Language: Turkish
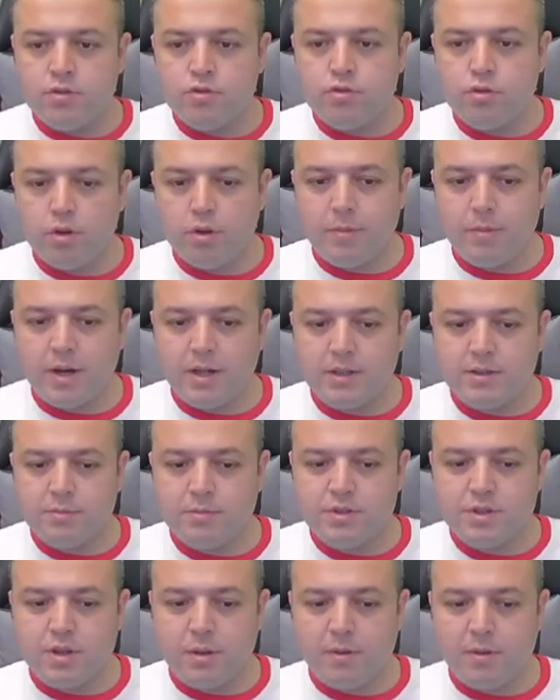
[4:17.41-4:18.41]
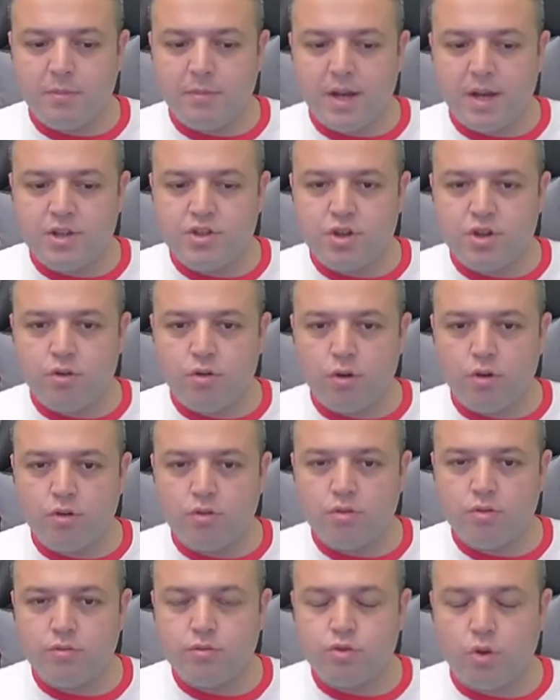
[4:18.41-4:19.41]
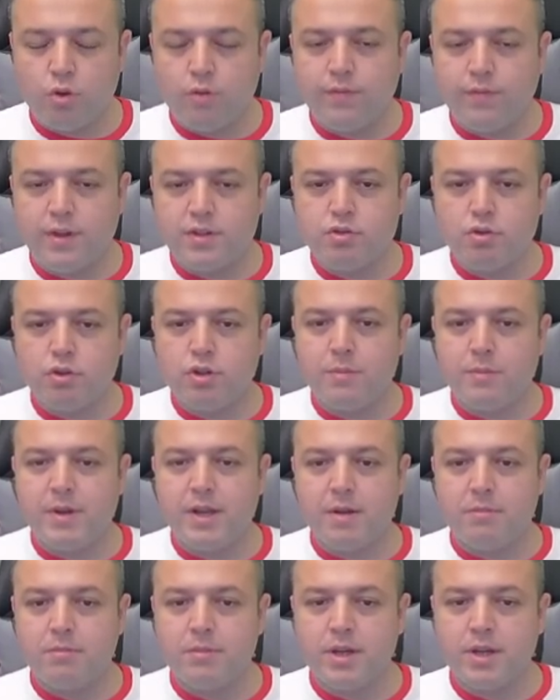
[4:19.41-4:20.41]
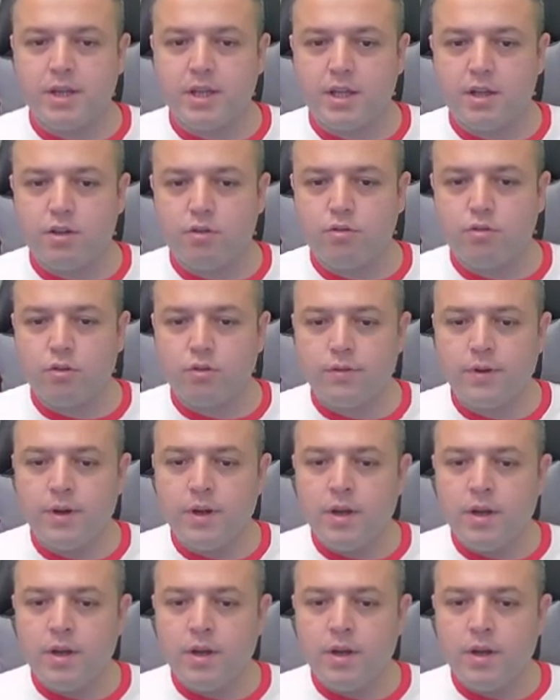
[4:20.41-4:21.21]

Şöyle baktığımız zaman bence yok. Çok fazla oynama yapmaya gerek yok.